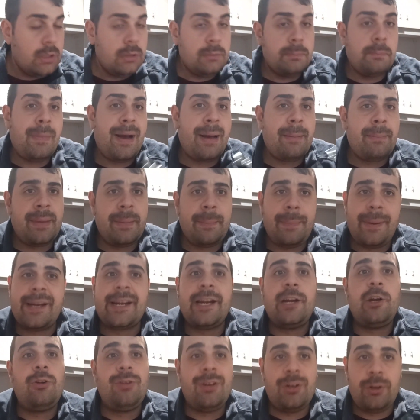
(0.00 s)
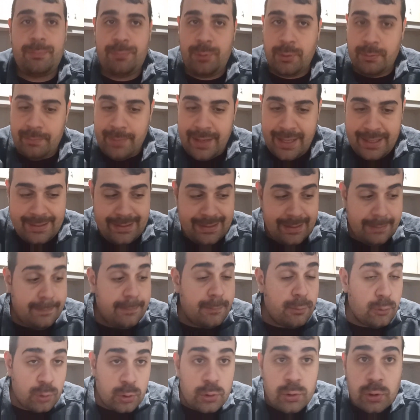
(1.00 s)
ma mi pare che non l'hanno più messa
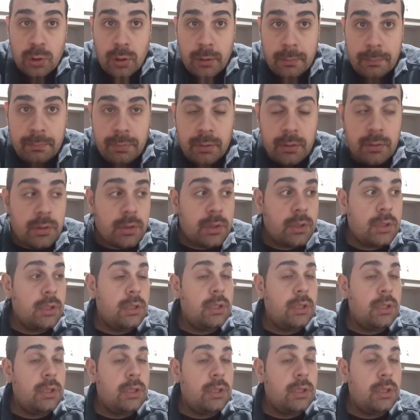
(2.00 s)
purtroppo.